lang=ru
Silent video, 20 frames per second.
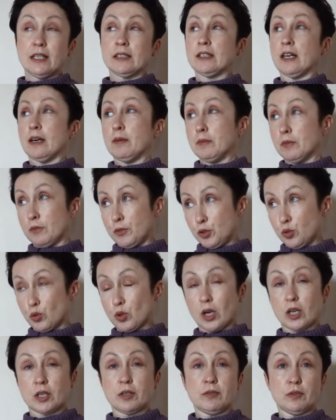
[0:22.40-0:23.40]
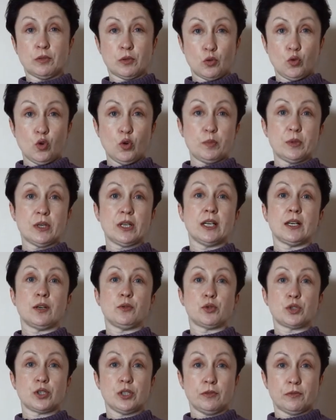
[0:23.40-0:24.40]
Там все как в Европе,
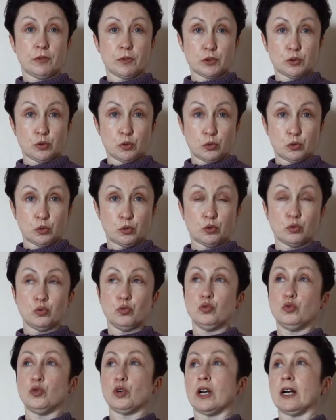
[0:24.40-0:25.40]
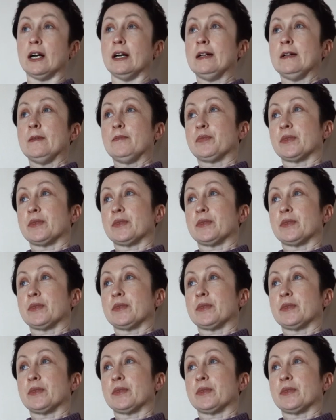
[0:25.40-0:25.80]
хорошая инфраструктура,